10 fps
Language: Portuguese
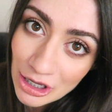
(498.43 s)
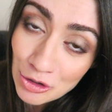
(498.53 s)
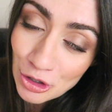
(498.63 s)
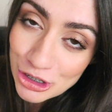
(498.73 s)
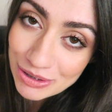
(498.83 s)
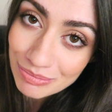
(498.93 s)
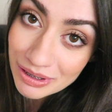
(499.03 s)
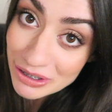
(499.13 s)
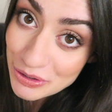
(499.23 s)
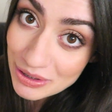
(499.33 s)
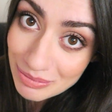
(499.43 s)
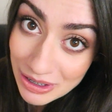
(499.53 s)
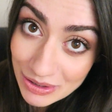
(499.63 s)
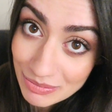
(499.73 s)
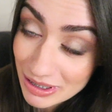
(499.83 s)
Eu gosto imenso,
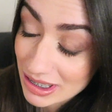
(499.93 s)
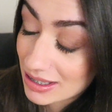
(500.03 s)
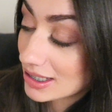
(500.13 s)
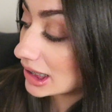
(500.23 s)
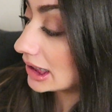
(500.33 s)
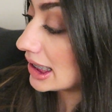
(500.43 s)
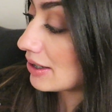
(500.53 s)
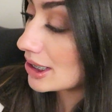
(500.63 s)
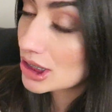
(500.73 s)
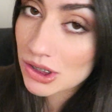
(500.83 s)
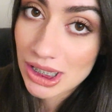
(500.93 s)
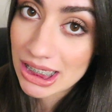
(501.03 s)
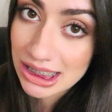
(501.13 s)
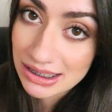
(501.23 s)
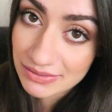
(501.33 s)
imenso, imenso dele e acho que toda a
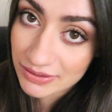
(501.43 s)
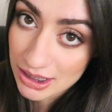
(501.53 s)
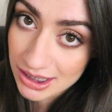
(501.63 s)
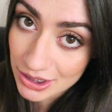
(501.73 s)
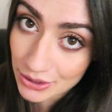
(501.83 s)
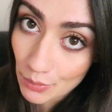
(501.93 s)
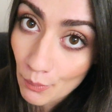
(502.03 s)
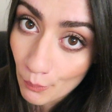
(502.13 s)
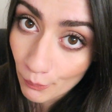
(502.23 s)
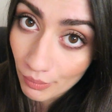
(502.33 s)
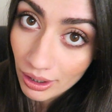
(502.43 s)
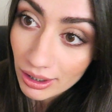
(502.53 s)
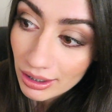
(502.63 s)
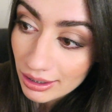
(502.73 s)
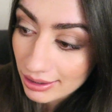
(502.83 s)
gente devia ter um uh,
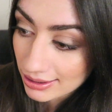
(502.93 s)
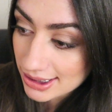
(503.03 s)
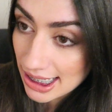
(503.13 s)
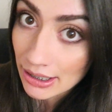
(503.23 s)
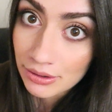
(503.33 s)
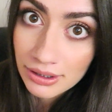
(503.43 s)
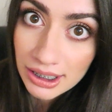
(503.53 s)
Diário da